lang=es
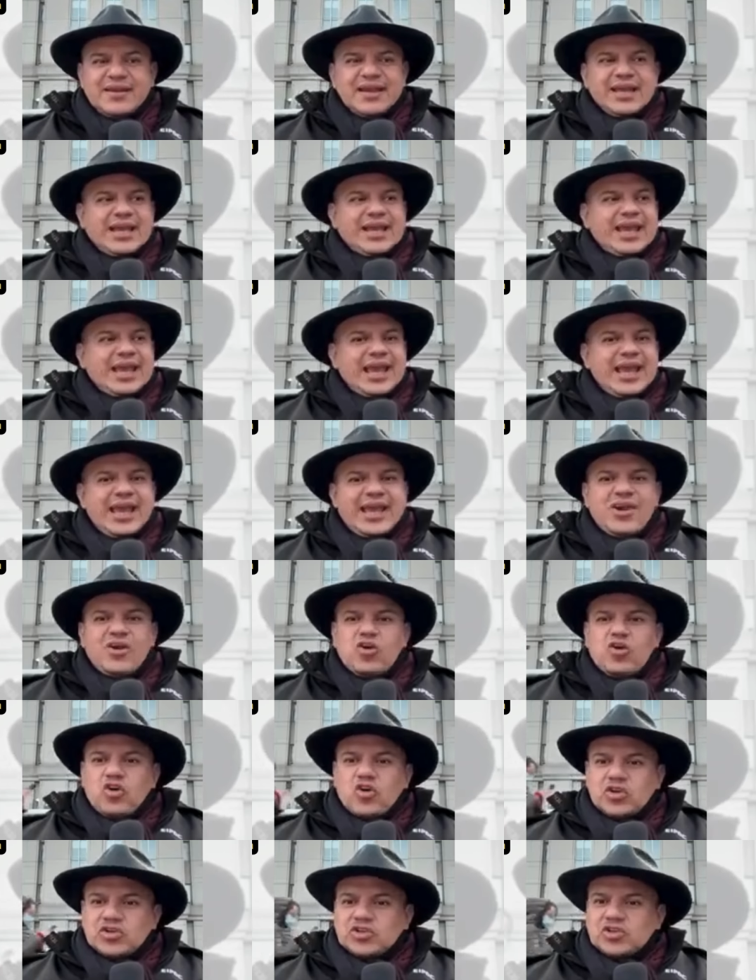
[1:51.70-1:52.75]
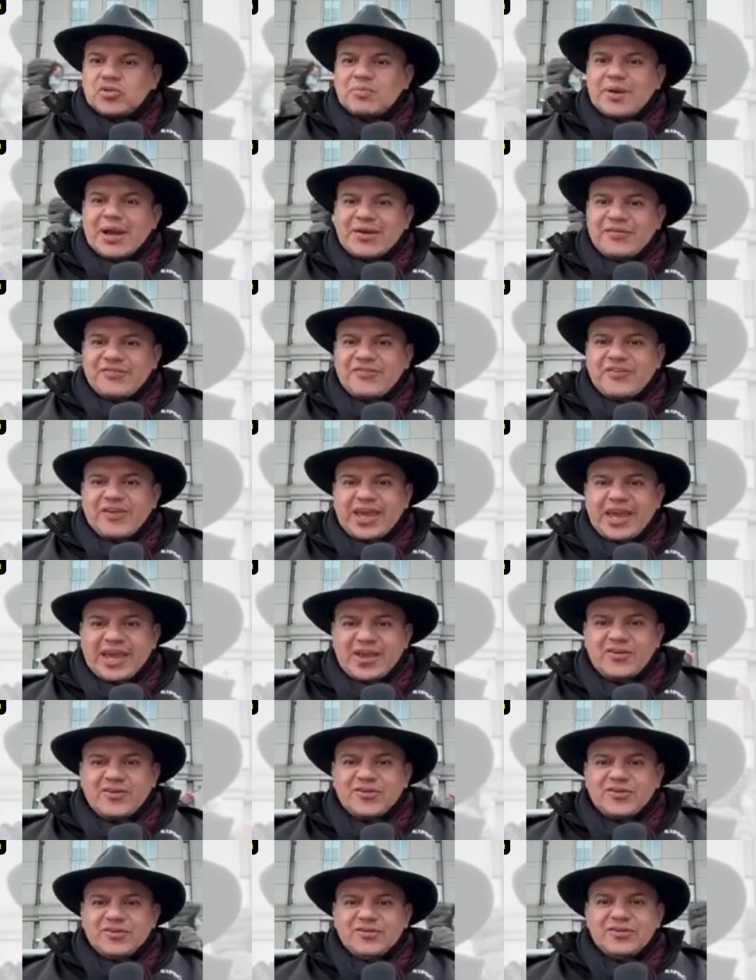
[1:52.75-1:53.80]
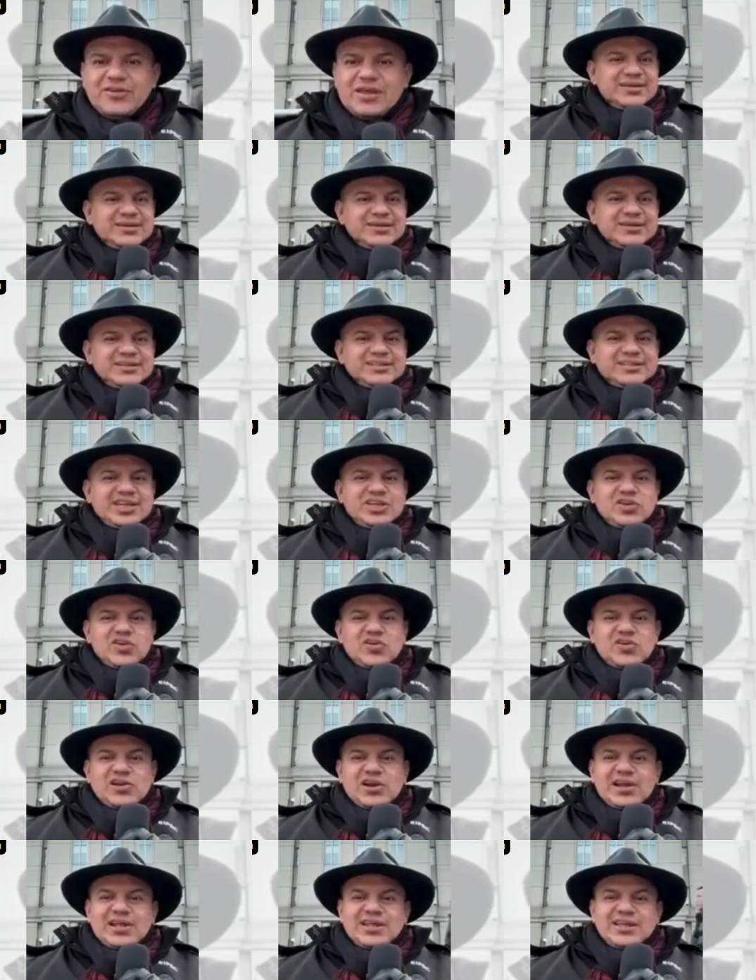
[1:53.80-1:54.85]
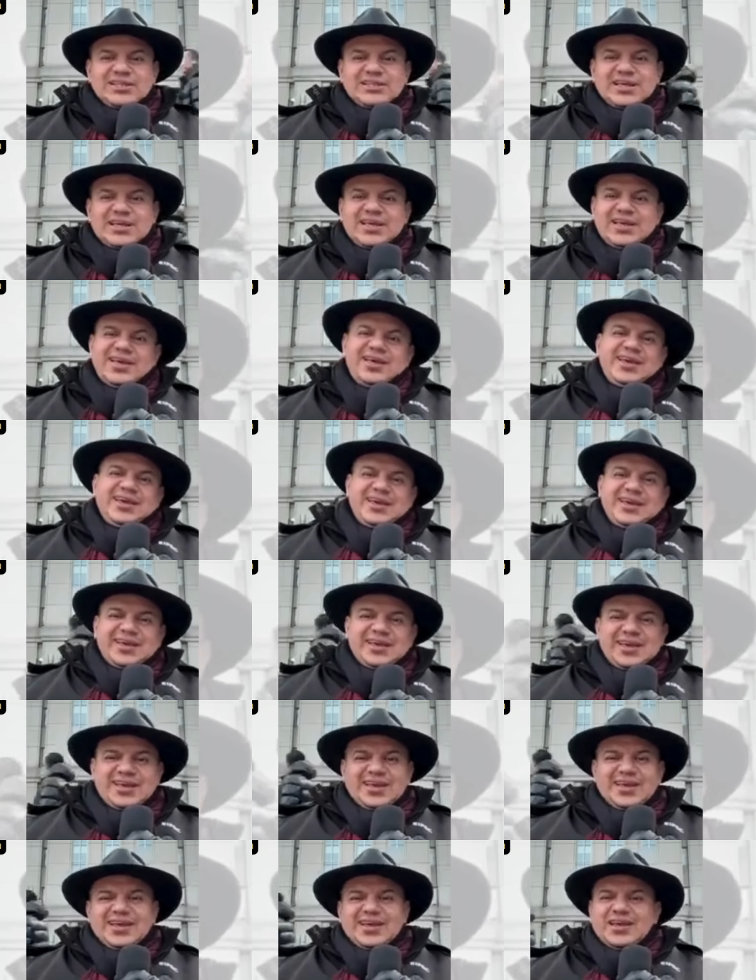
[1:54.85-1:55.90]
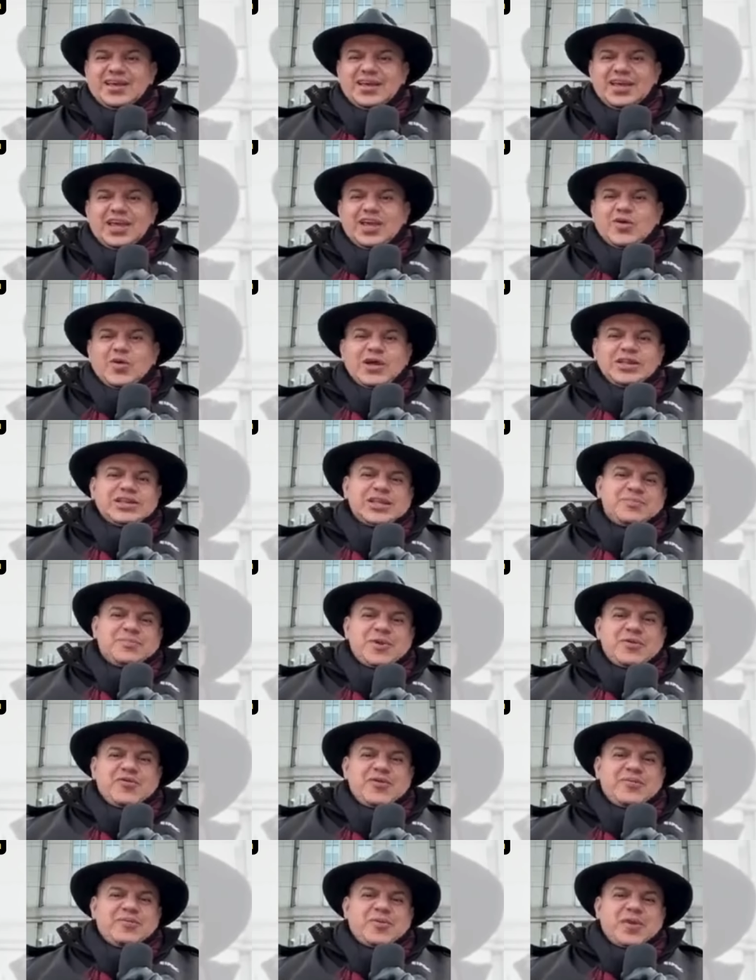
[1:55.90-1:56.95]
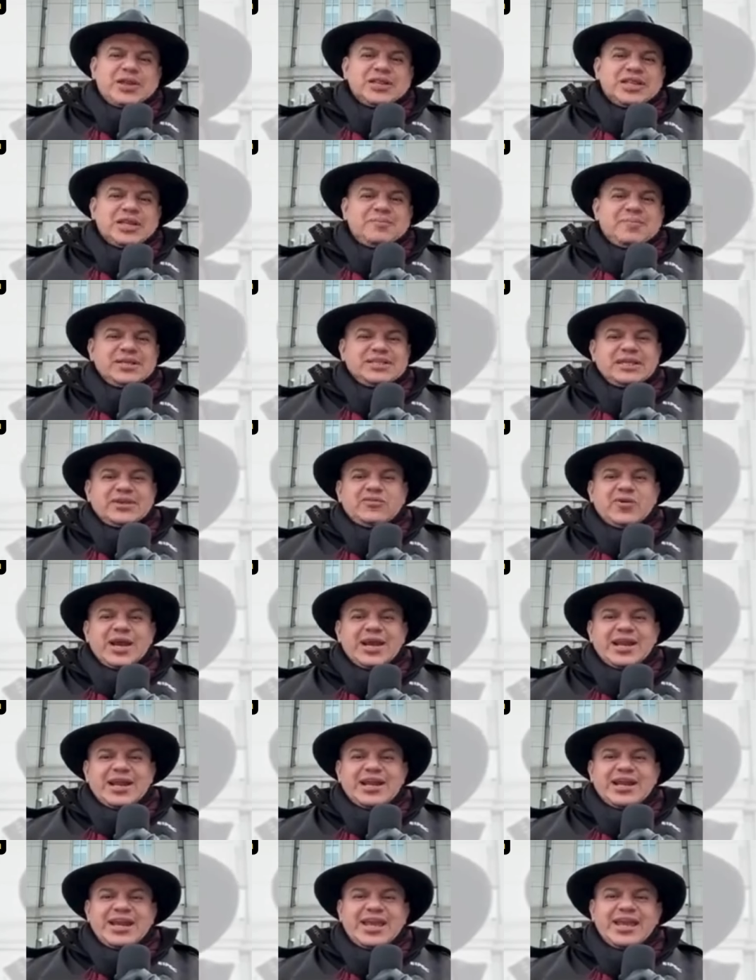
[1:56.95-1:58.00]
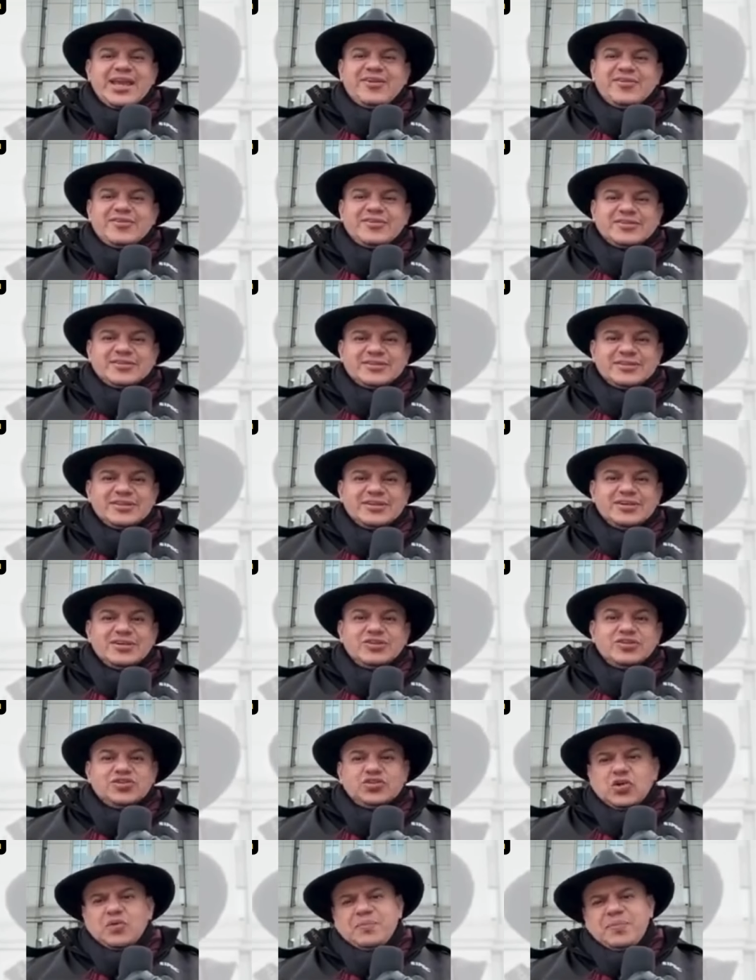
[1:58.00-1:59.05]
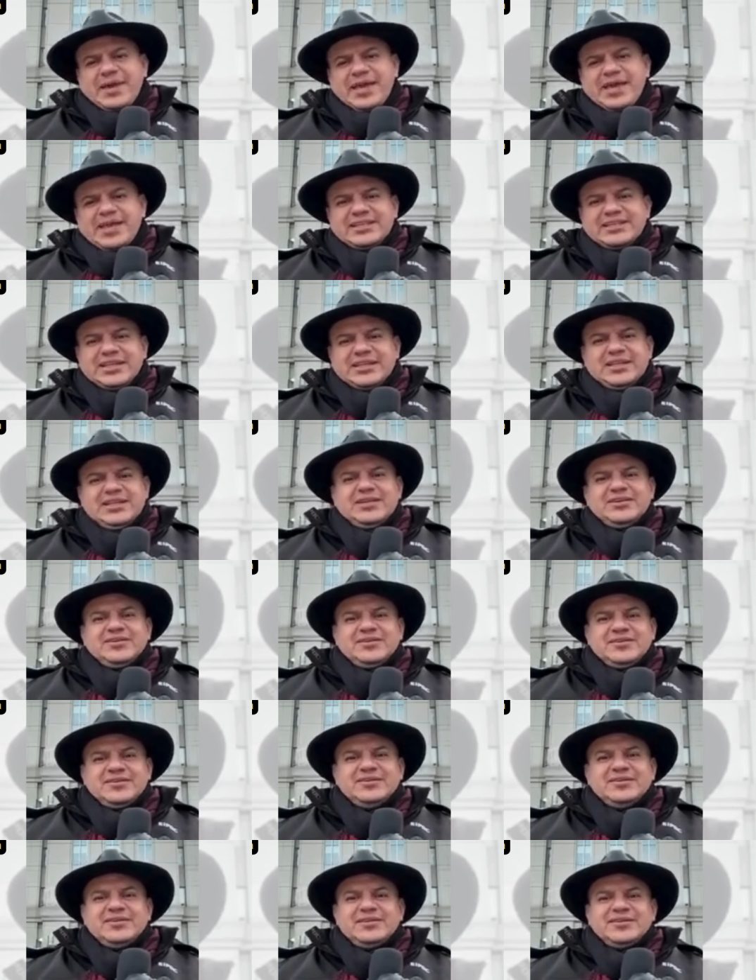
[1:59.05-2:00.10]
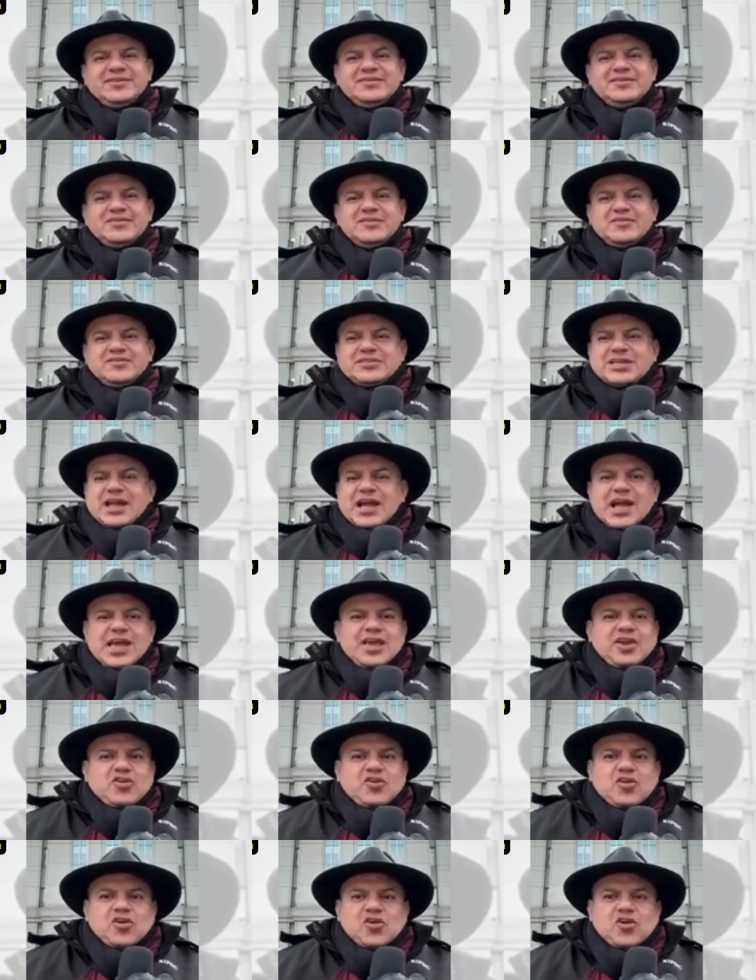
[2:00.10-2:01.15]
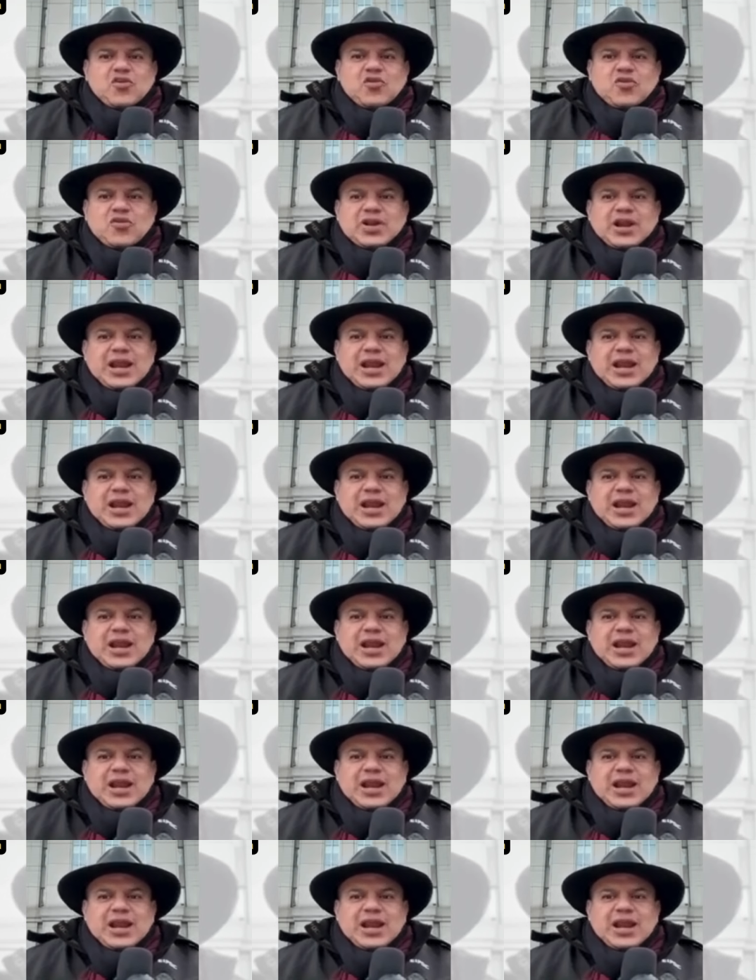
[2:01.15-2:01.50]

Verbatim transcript: ¡Qué oso más feo! Señor, le dice ¿Y cuántas, pues, fue, cuántas veces fue a Graneros? Dos veces, tío. O sea, ahí corrobora